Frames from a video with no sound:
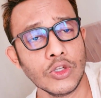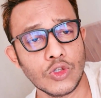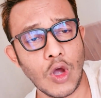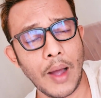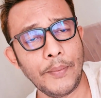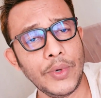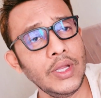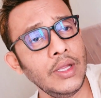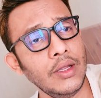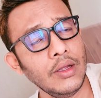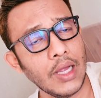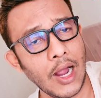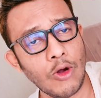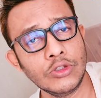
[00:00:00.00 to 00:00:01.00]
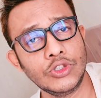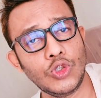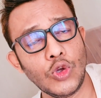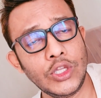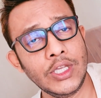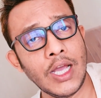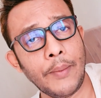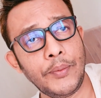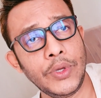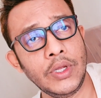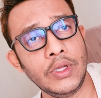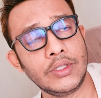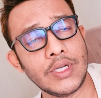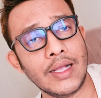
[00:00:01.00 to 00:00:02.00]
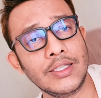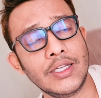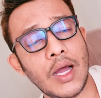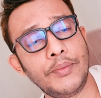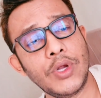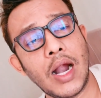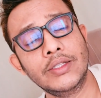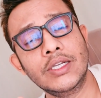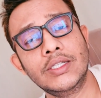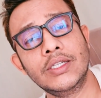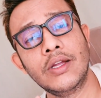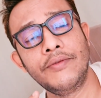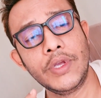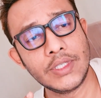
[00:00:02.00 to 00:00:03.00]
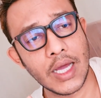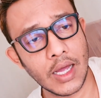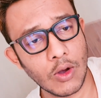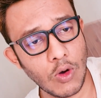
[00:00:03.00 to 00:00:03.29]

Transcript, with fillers: সো আপনি এখন যদি আপনি চান যে আপনি আর্জেন্টিনা ভিসা